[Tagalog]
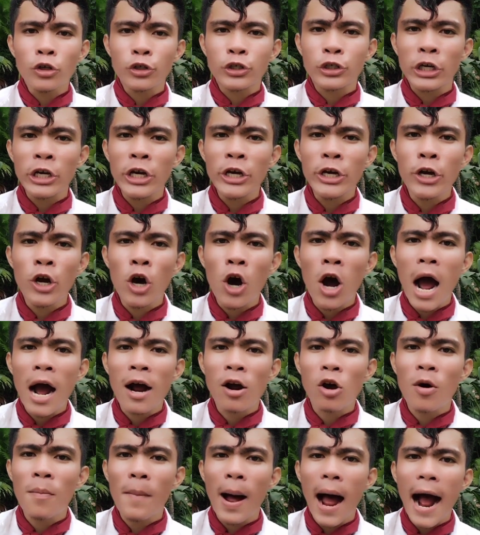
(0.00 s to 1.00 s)
sino
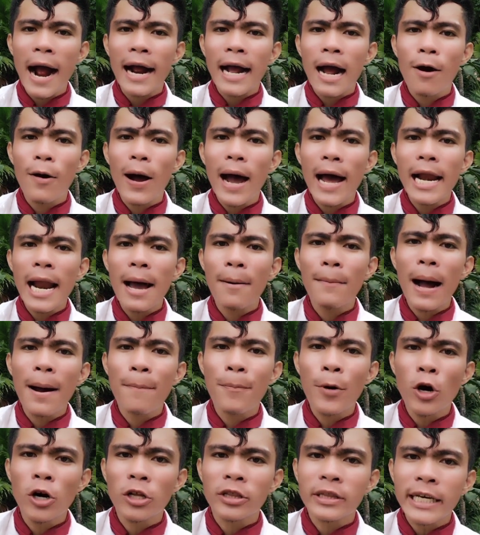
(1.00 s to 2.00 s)
ang gumagawa na
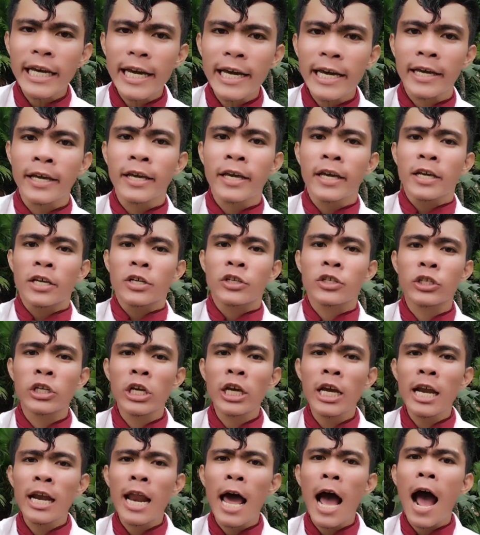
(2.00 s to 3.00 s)
mabuti,
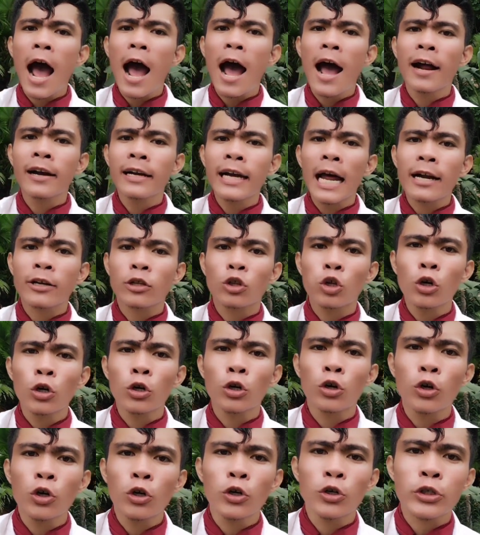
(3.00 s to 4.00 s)
sila ang
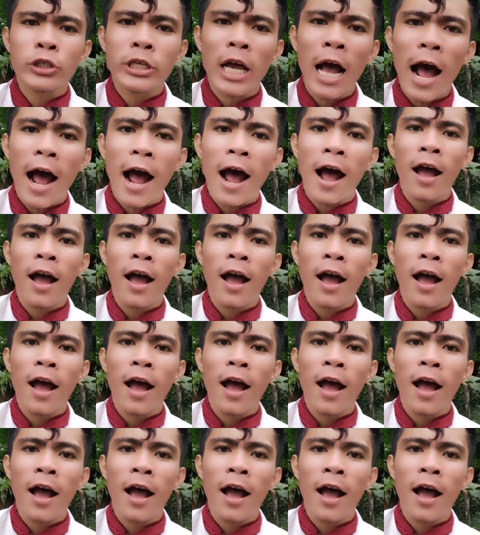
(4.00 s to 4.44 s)
nagdurusa.